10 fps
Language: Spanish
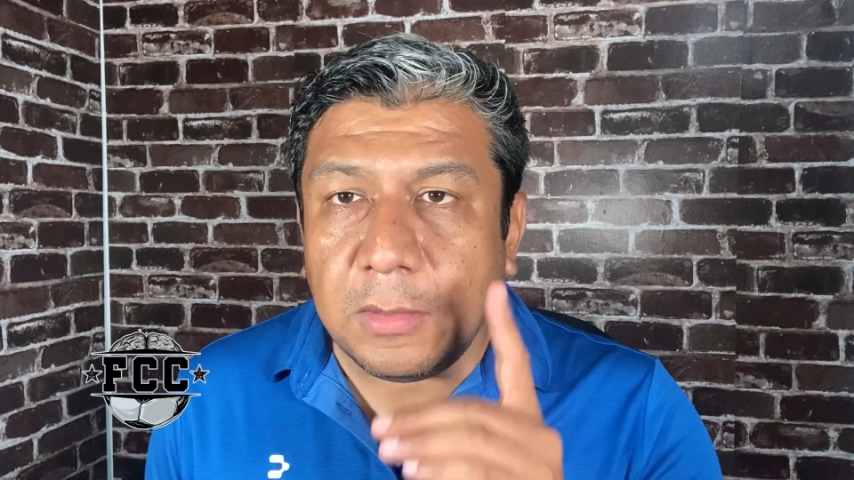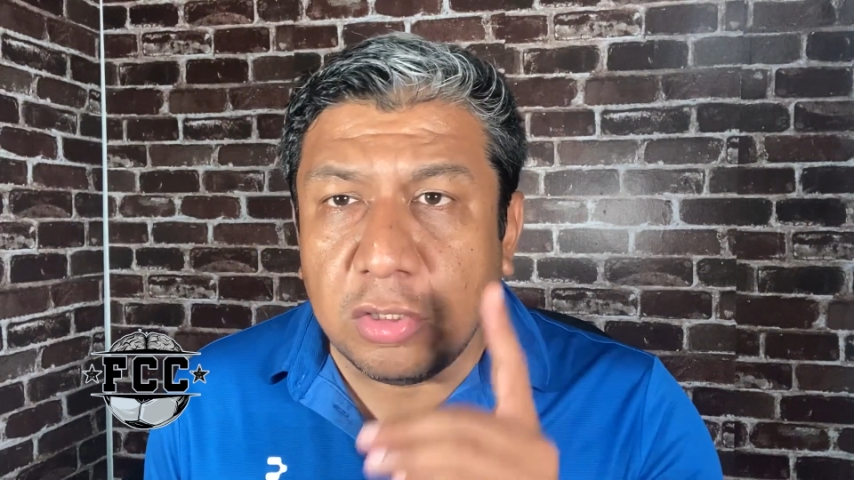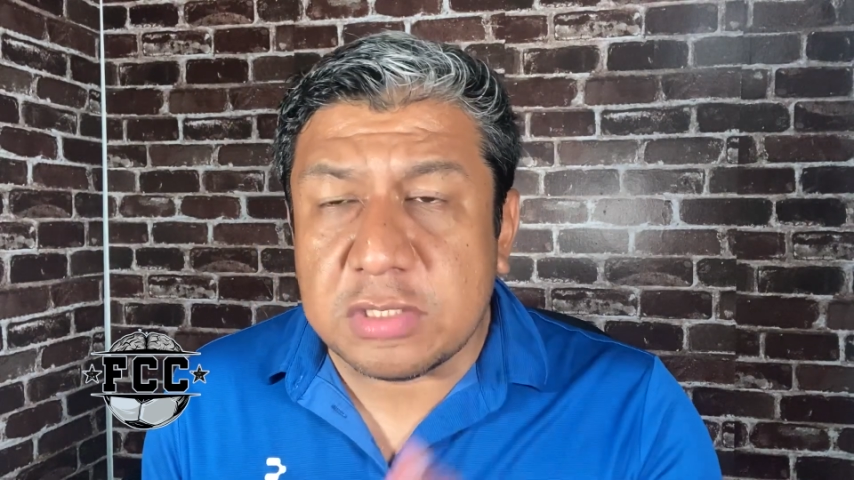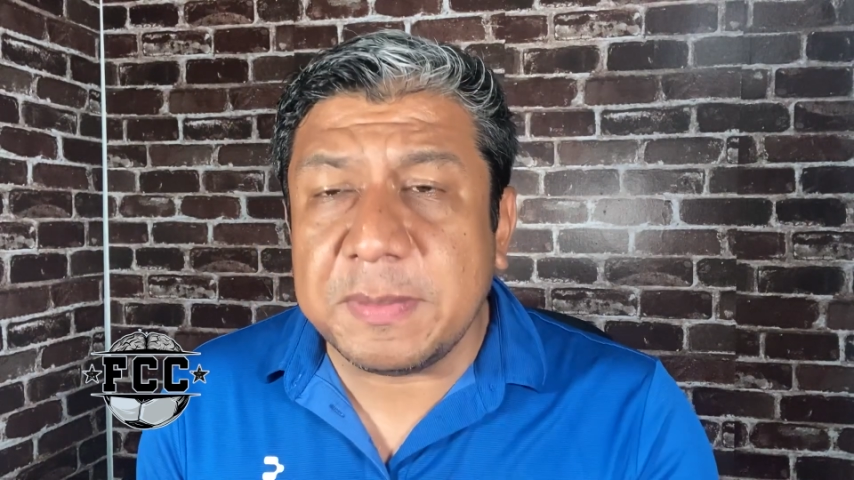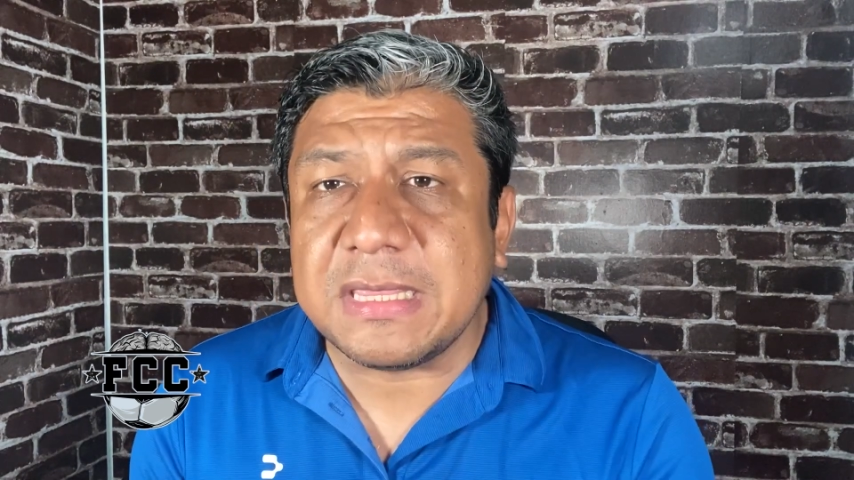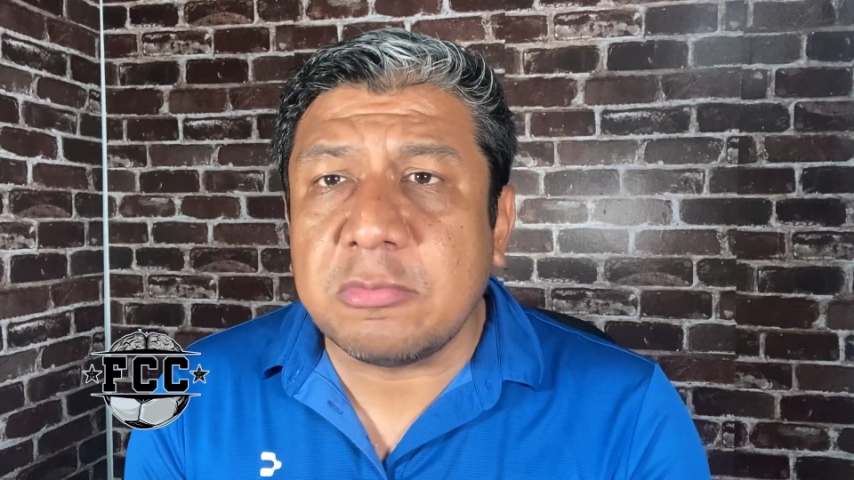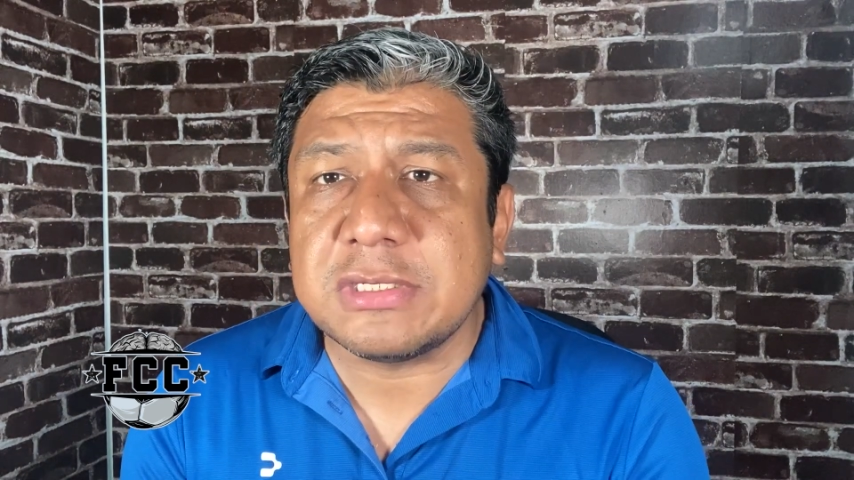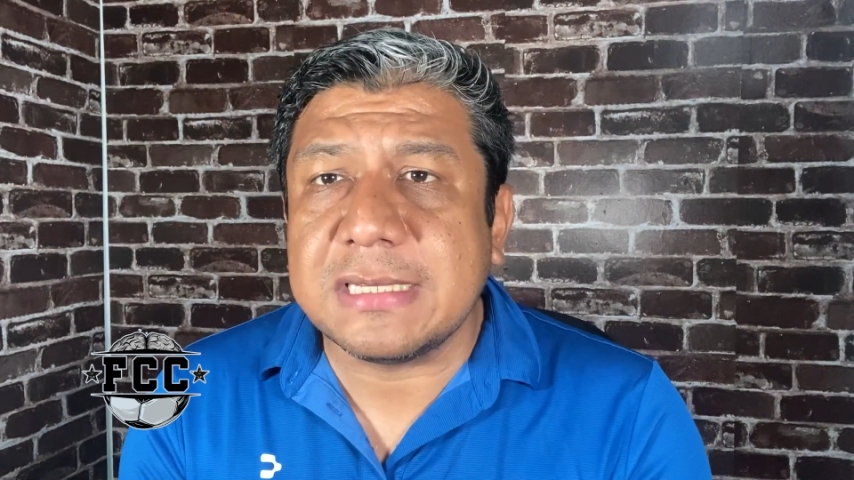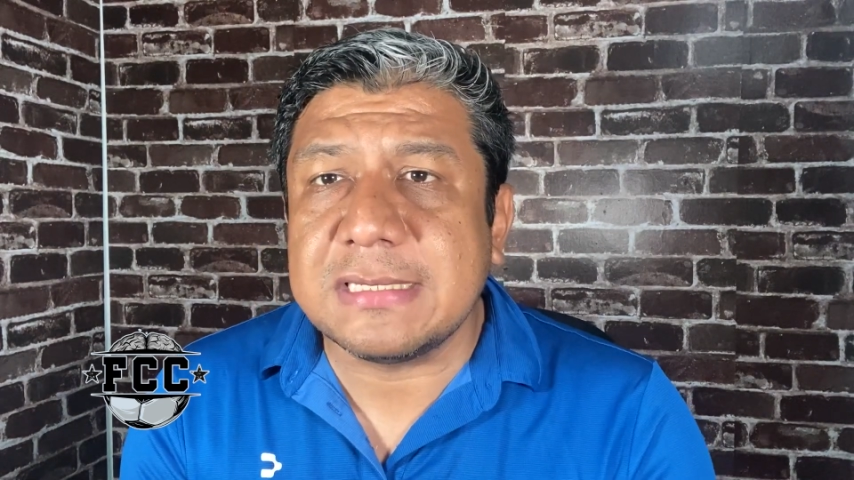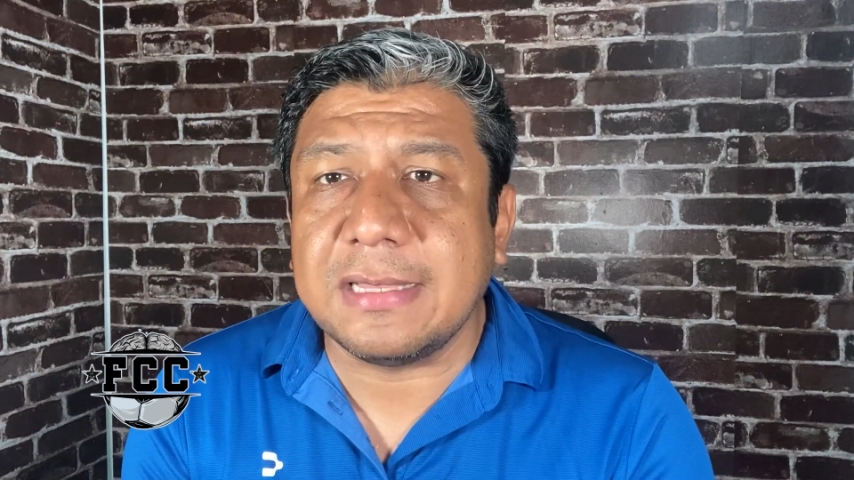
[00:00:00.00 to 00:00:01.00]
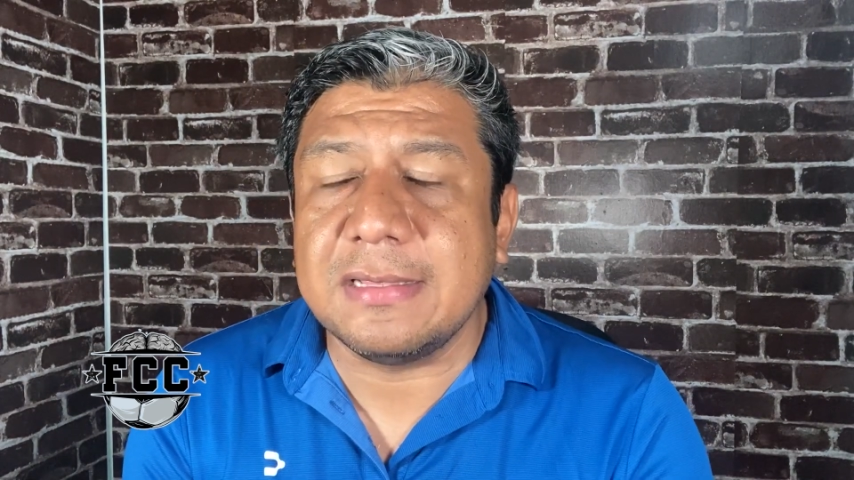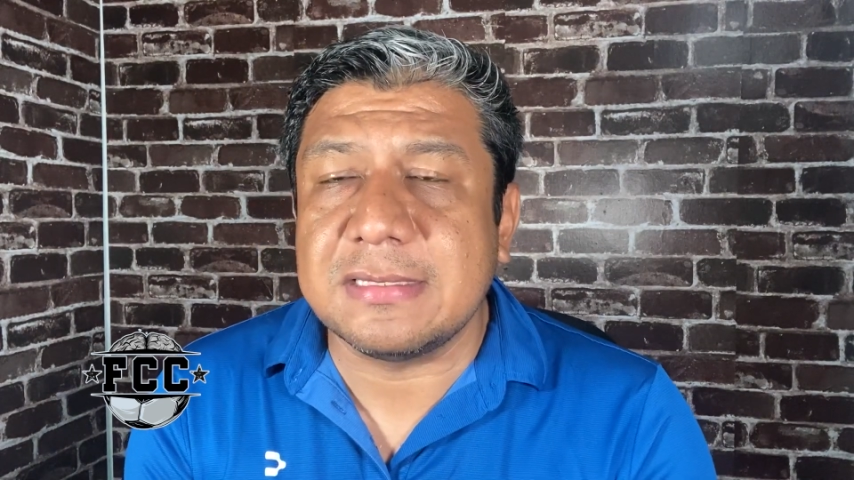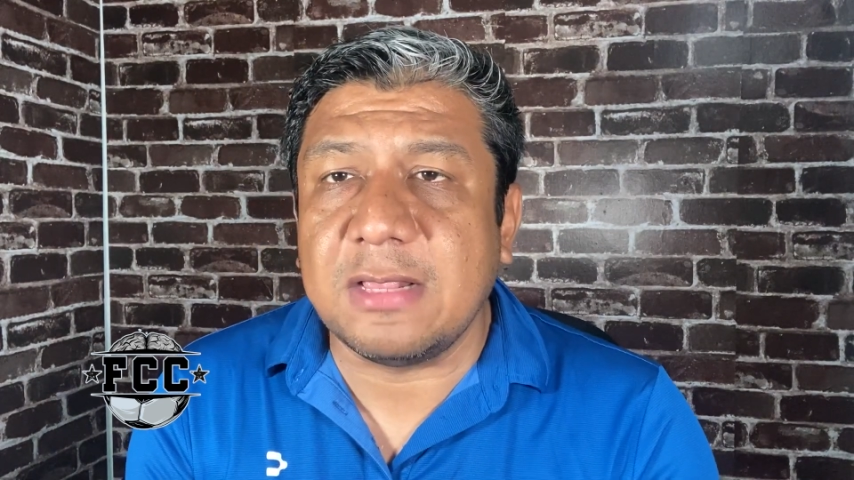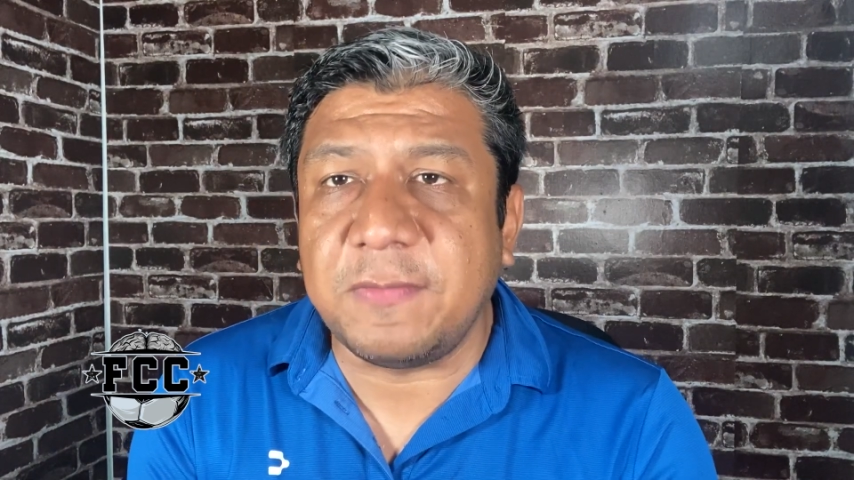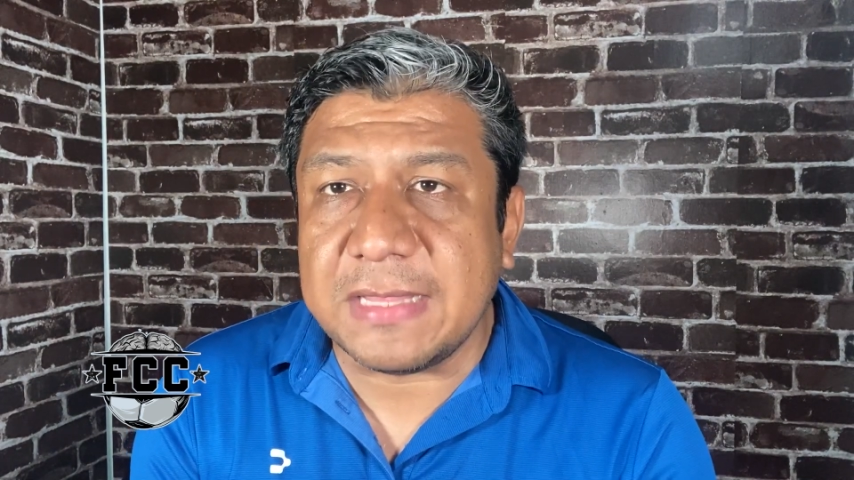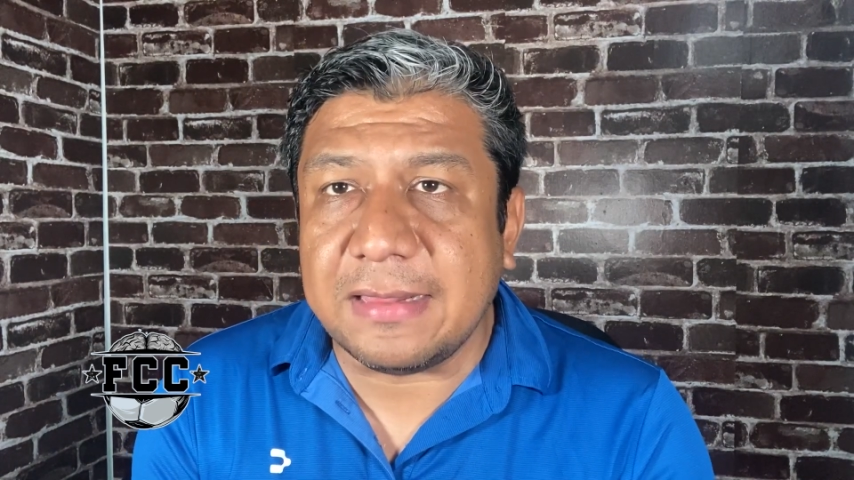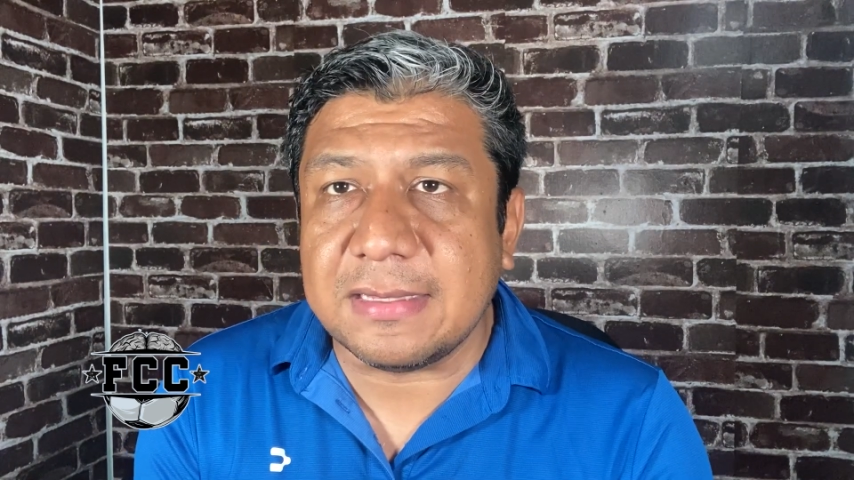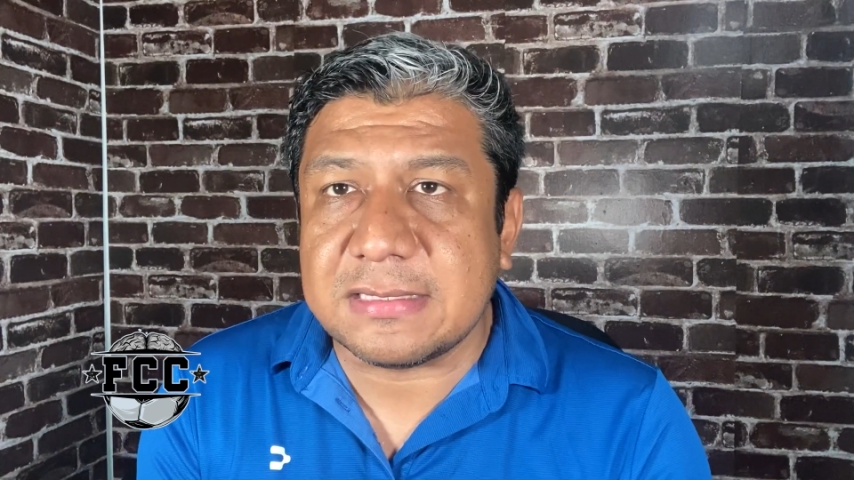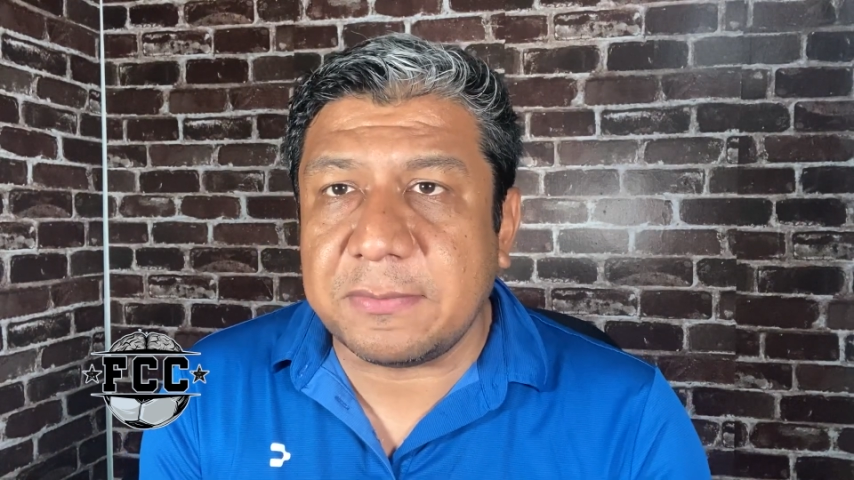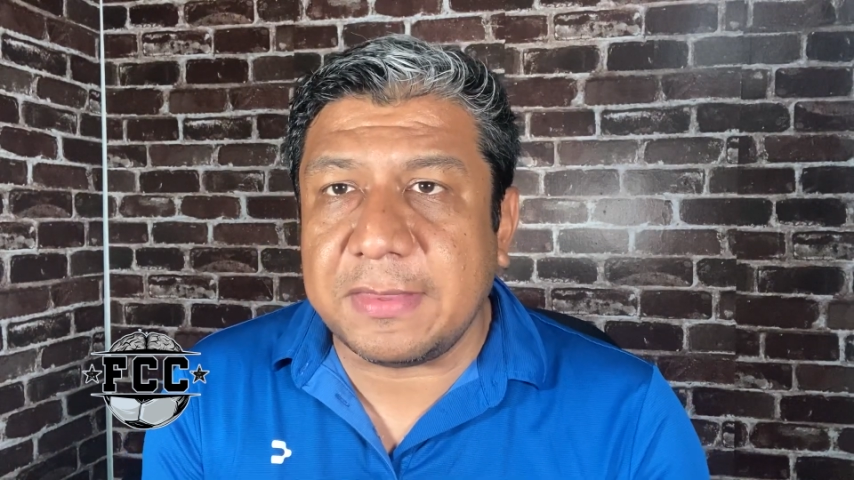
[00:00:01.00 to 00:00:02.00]
Los invitamos a que se queden hasta el final de
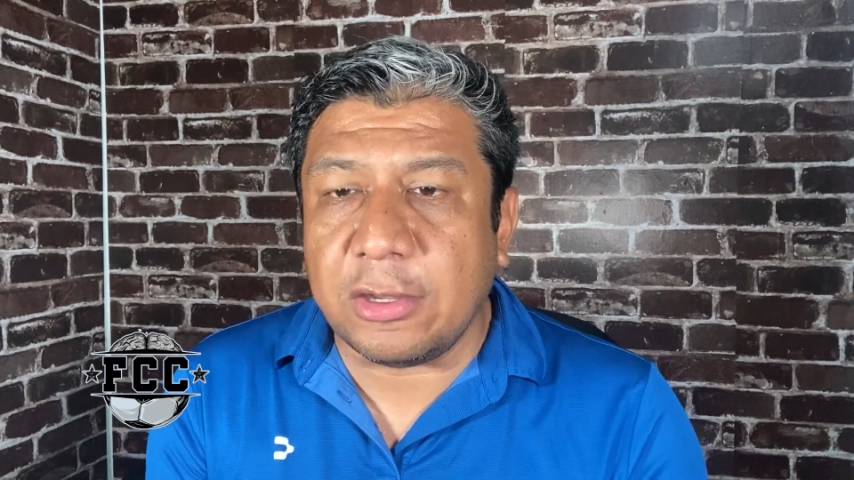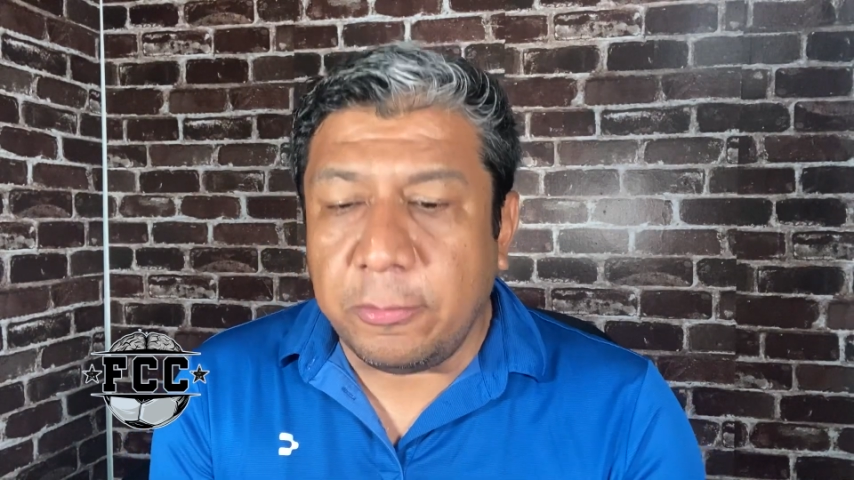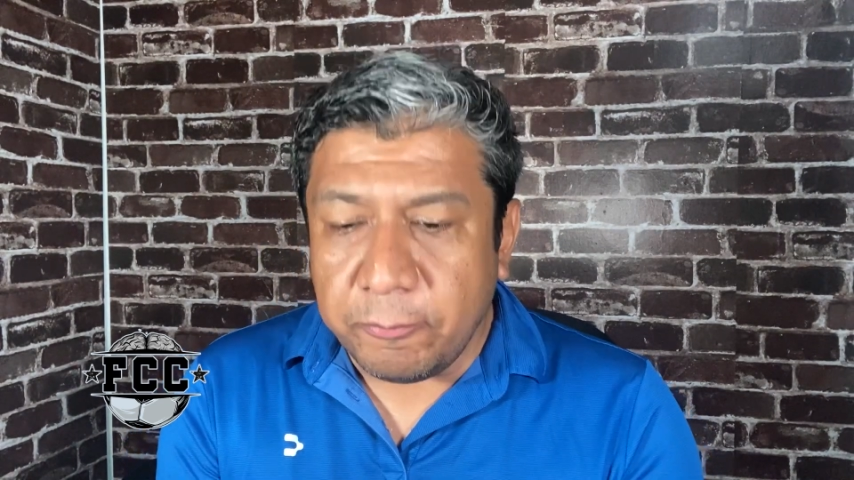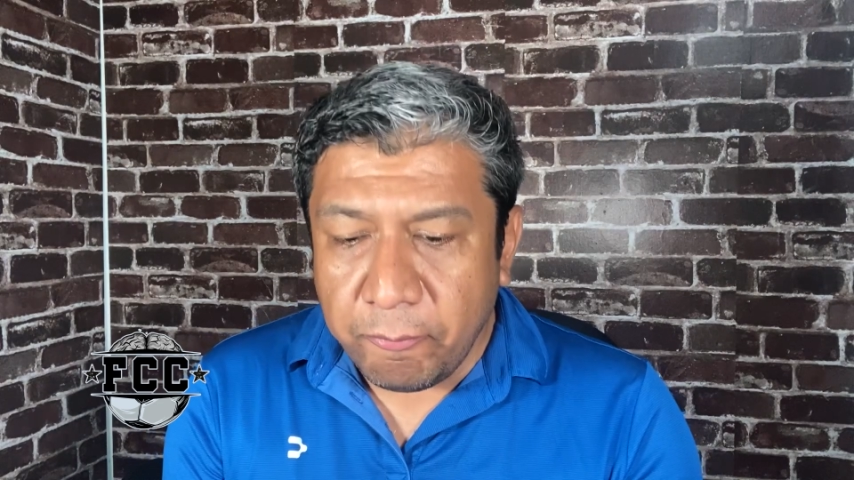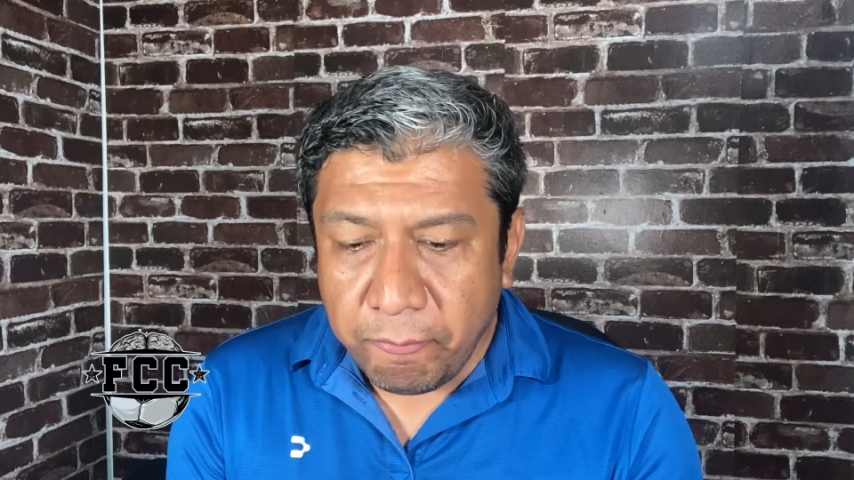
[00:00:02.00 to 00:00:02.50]
este video.